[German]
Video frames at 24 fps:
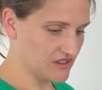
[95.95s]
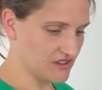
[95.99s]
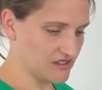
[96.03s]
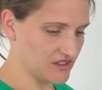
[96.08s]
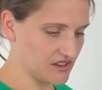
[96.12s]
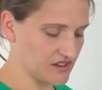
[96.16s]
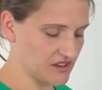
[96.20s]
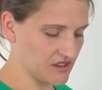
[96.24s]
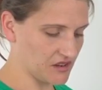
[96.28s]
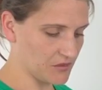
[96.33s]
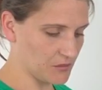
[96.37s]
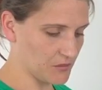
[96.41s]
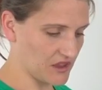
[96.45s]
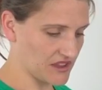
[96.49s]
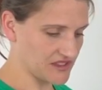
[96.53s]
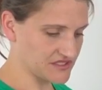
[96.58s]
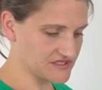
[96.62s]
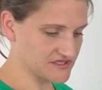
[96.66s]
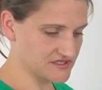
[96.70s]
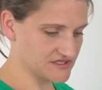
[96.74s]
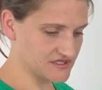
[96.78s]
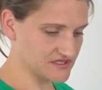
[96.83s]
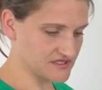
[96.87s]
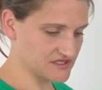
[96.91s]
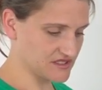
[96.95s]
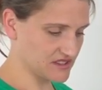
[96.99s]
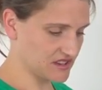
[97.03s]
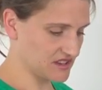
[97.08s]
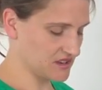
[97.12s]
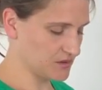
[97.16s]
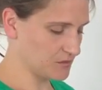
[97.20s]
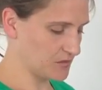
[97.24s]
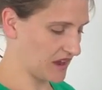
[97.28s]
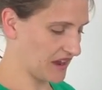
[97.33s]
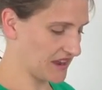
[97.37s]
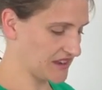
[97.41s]
denn in den meisten Sitzen
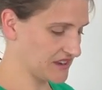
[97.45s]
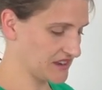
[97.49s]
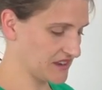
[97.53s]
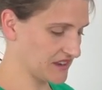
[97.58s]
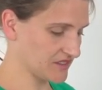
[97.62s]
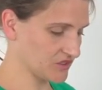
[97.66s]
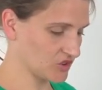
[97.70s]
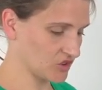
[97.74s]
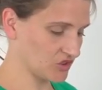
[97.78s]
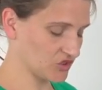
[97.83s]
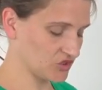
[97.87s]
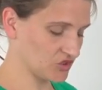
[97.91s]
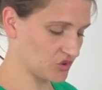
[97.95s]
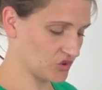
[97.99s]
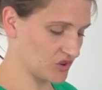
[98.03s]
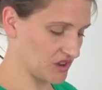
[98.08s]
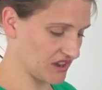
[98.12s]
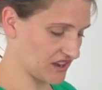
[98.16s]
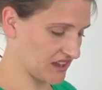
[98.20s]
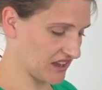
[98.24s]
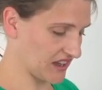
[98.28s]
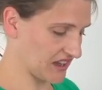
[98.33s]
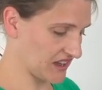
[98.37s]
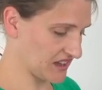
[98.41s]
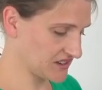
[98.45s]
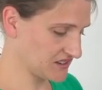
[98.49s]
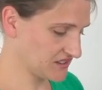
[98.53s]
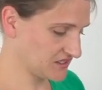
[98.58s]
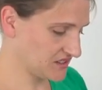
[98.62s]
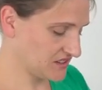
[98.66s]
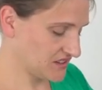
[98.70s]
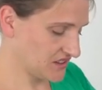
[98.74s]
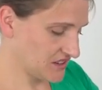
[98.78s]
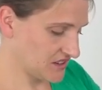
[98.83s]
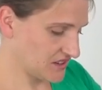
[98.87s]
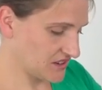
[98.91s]
gehen die Beine ja sonst so nach
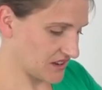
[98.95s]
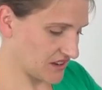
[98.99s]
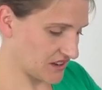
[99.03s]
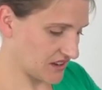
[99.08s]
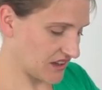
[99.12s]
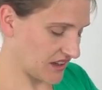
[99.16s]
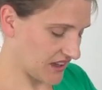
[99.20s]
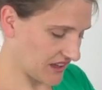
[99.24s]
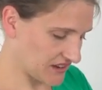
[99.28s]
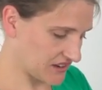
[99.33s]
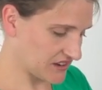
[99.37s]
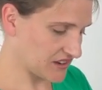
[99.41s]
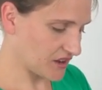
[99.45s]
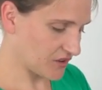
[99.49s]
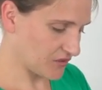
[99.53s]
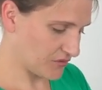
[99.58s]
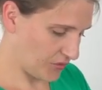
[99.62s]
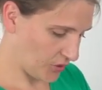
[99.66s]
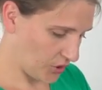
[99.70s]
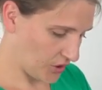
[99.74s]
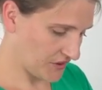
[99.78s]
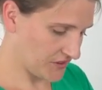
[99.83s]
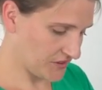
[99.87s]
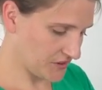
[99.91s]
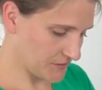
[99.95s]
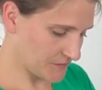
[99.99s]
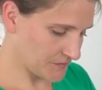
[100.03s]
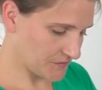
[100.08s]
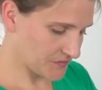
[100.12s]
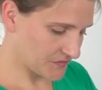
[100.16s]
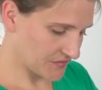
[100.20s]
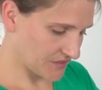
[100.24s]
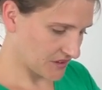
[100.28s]
gerade, nach gerade nach vorne,